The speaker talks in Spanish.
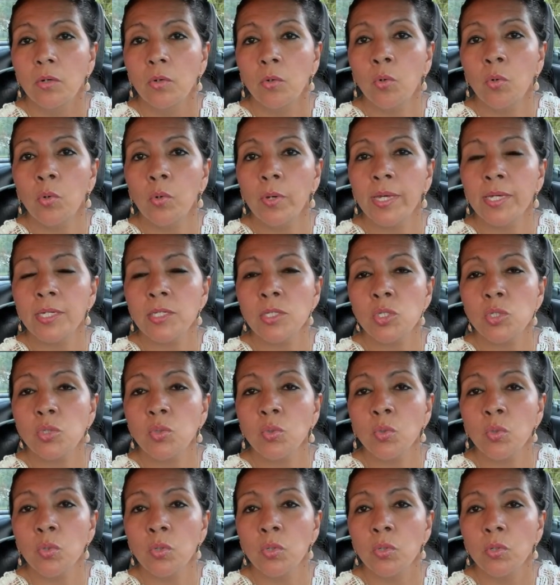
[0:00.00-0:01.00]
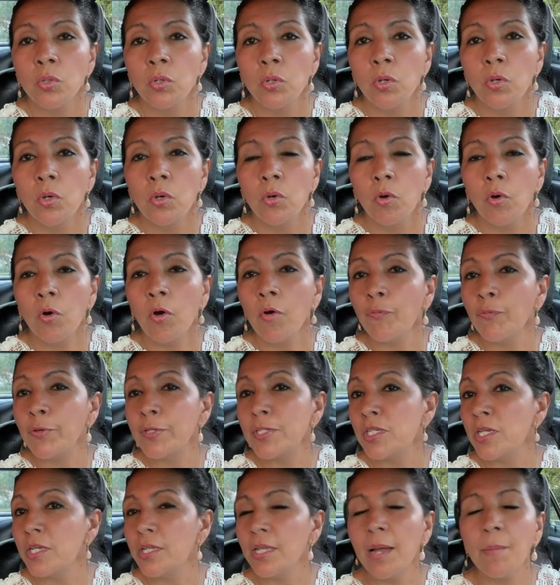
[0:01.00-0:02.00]
O es su
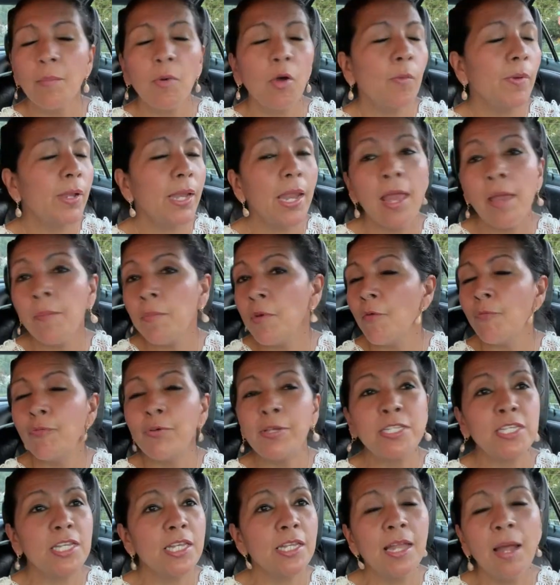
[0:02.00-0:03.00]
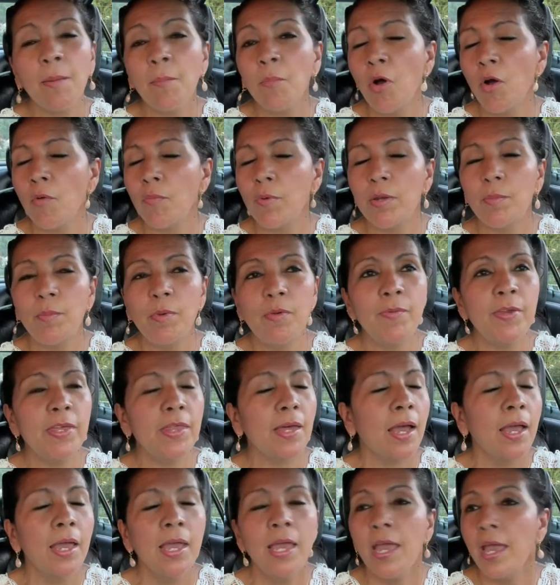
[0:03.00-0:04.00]
oficina móvil. Es mi oficina móvil, mi
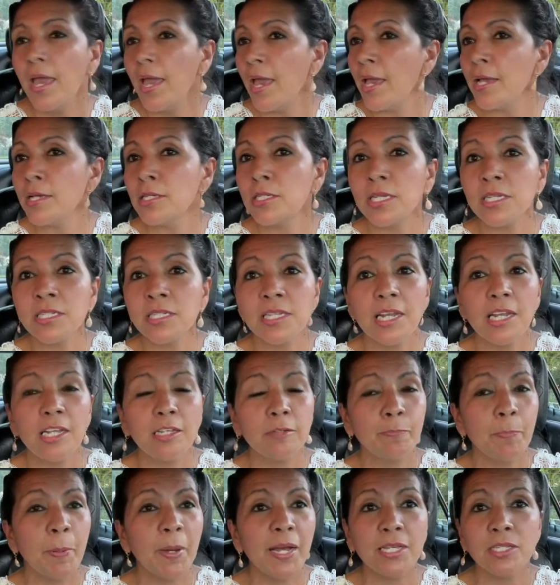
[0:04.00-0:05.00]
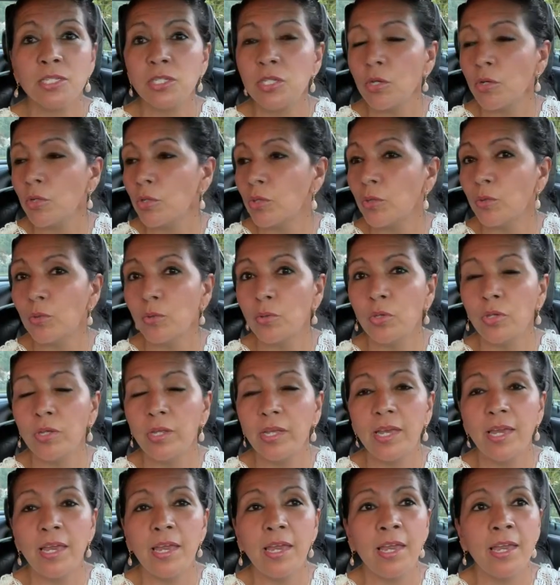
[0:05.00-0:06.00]
vida. Este es el espacio
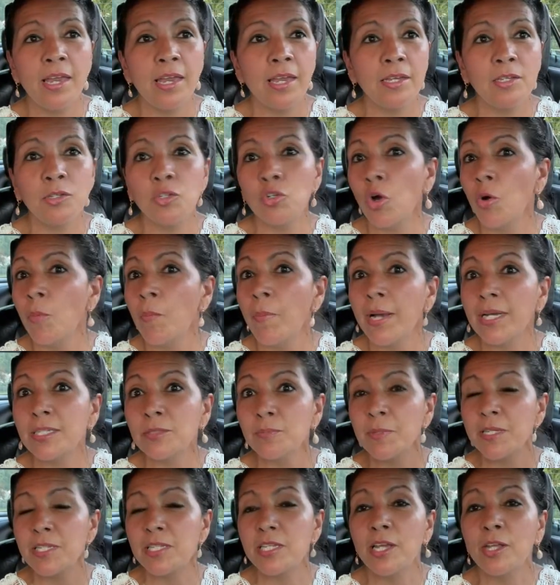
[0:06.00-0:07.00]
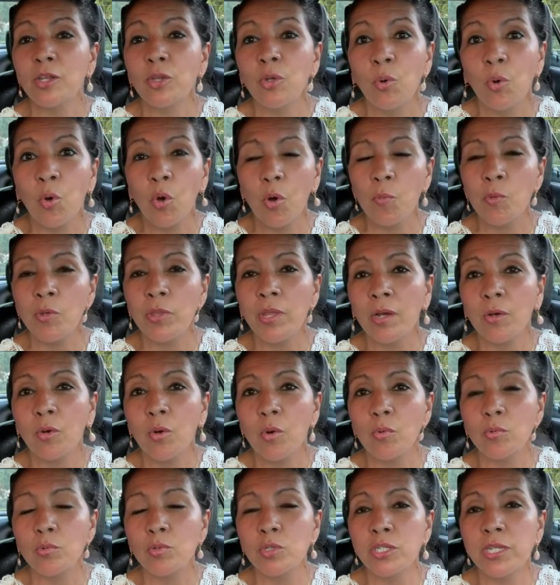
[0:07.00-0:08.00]
donde eh, yo más me siento cómoda
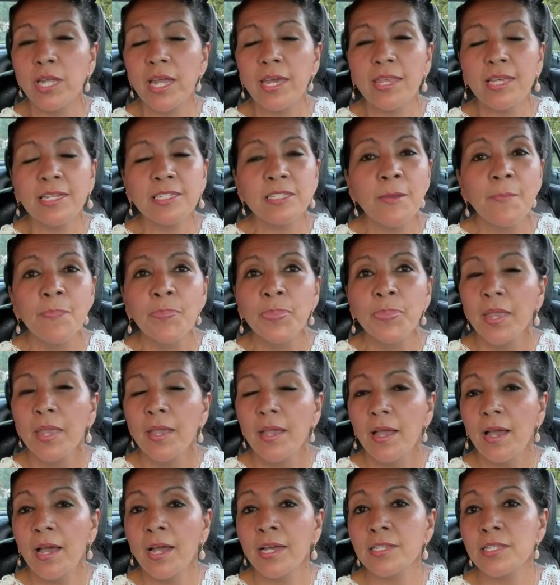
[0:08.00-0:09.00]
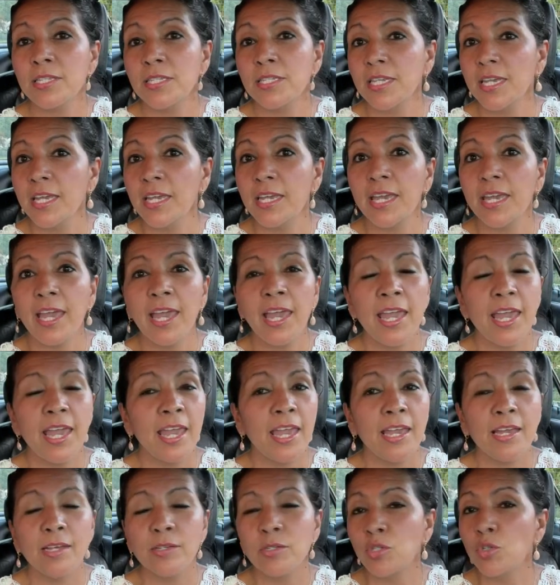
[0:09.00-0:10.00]
con ustedes Así que
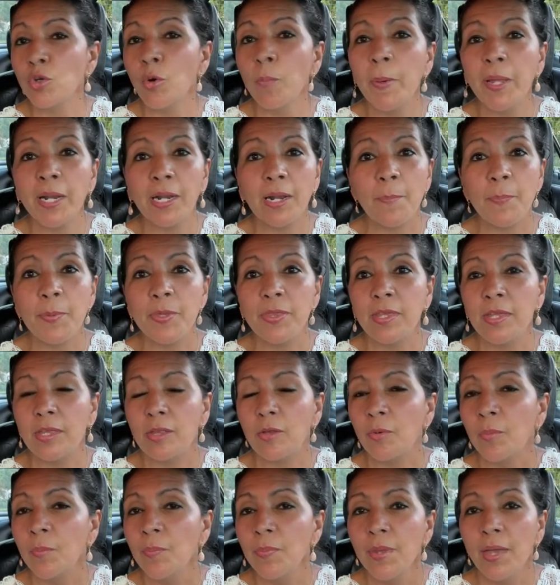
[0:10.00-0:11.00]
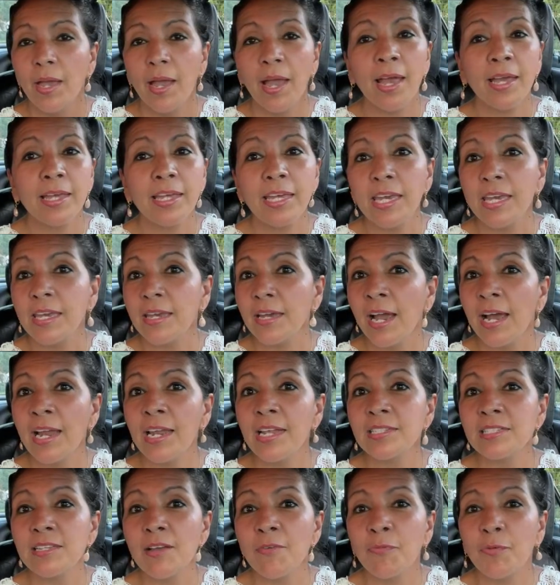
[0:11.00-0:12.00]
eh, súper rapidito aquí, a
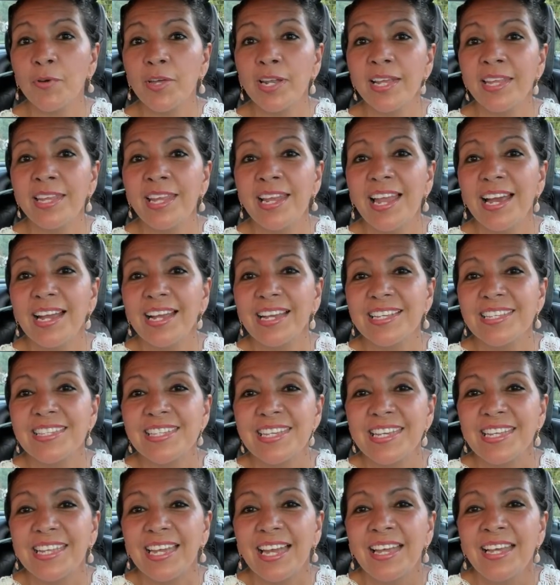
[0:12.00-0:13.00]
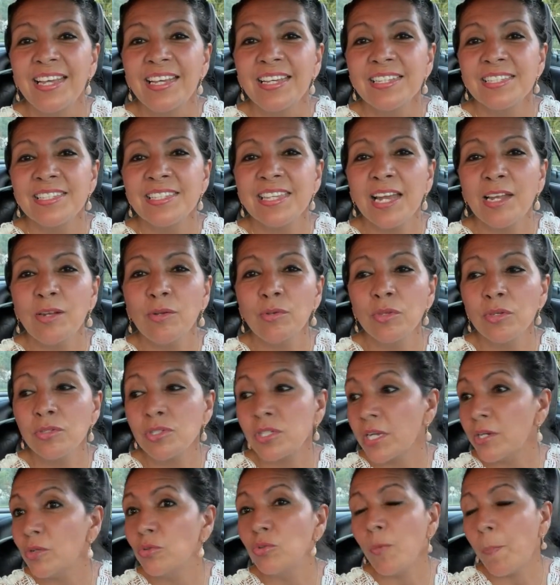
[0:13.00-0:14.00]
las afueras de la casita. Saludos,
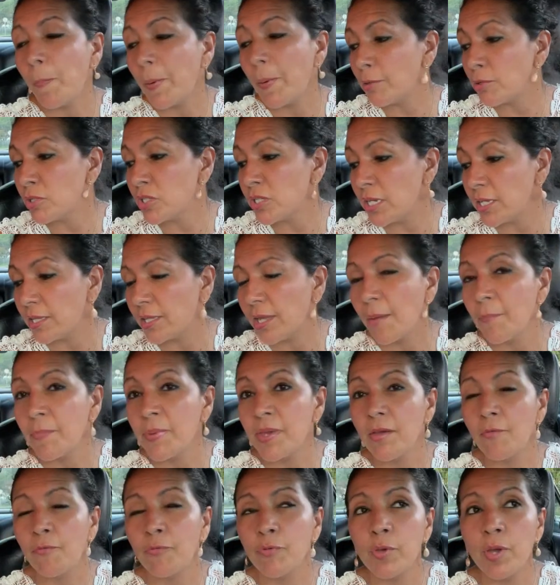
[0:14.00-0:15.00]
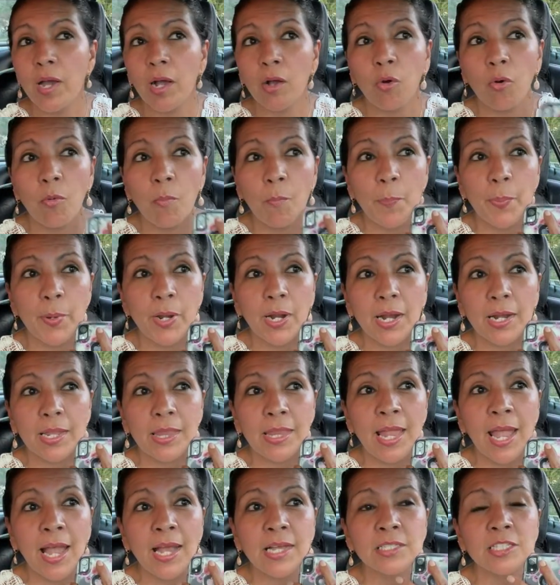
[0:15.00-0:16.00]
saludos. Pero sí, también fui a comprar
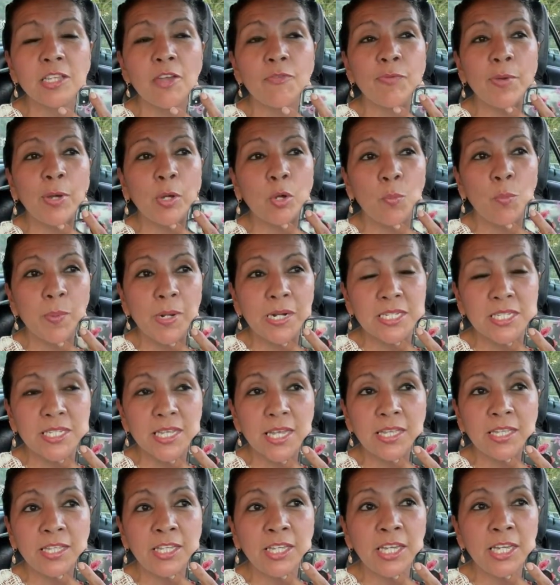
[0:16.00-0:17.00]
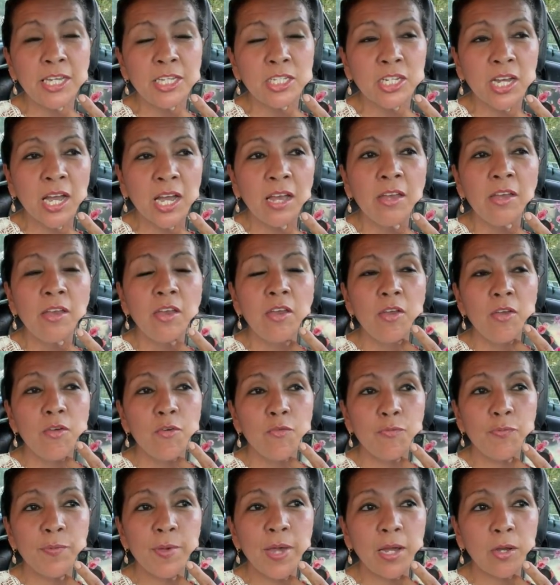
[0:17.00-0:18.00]
se fui a comprar sandilla,
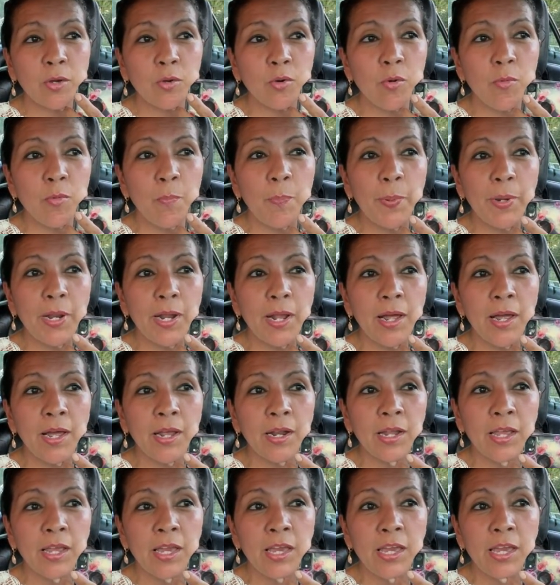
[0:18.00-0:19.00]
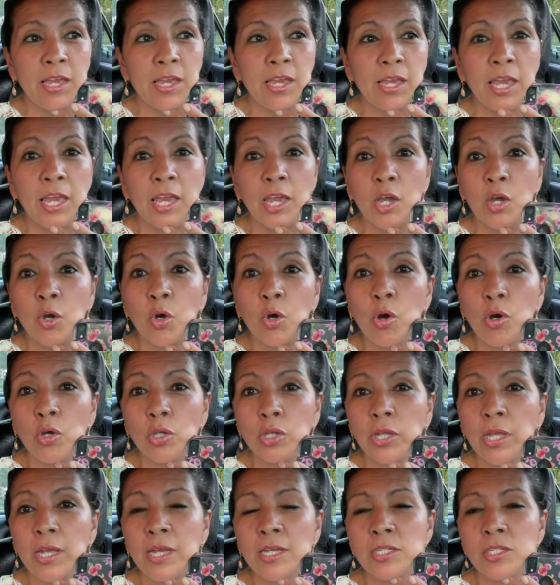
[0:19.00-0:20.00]
fui a comprar eh,
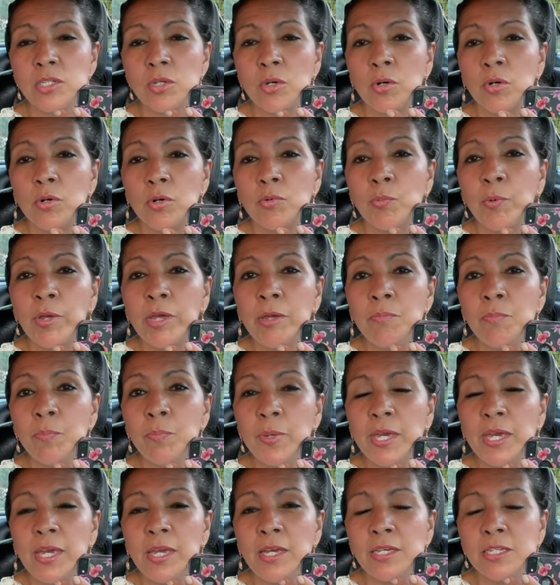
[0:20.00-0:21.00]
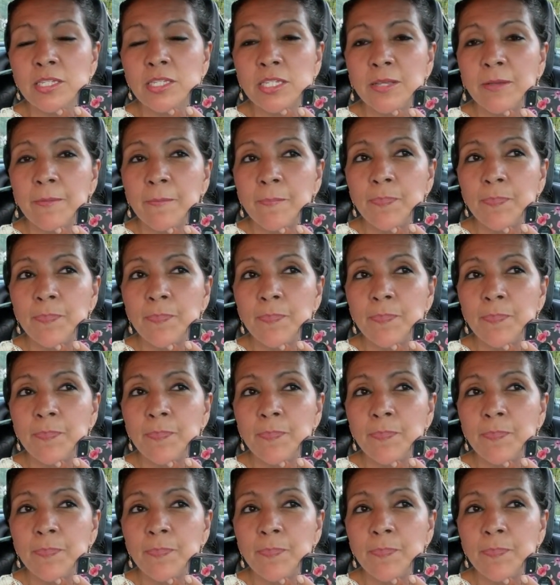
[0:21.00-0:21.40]
ejotes o green beans.